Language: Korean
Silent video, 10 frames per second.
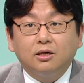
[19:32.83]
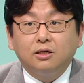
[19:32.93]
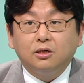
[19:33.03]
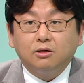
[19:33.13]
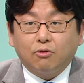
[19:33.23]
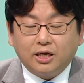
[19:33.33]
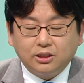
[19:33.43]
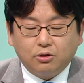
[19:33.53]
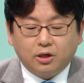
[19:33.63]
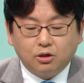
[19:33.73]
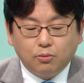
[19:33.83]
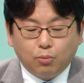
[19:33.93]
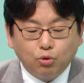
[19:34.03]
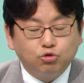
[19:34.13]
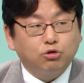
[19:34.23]
그 관절액을
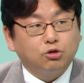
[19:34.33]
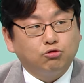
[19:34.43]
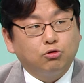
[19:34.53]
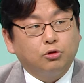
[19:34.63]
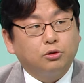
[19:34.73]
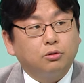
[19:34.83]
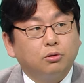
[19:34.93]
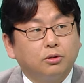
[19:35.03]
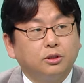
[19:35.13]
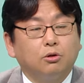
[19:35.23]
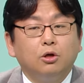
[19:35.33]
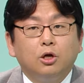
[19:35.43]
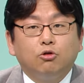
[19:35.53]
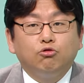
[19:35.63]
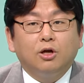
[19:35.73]
보충해주는 거죠. 그래서
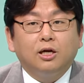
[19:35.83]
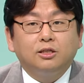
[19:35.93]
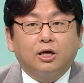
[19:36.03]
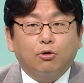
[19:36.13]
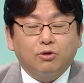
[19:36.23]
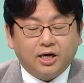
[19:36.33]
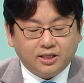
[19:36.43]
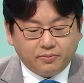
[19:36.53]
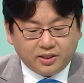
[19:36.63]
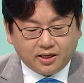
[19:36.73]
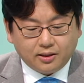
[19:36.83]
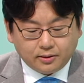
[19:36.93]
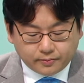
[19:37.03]
어. 윤활 작용을 하게 됩니다.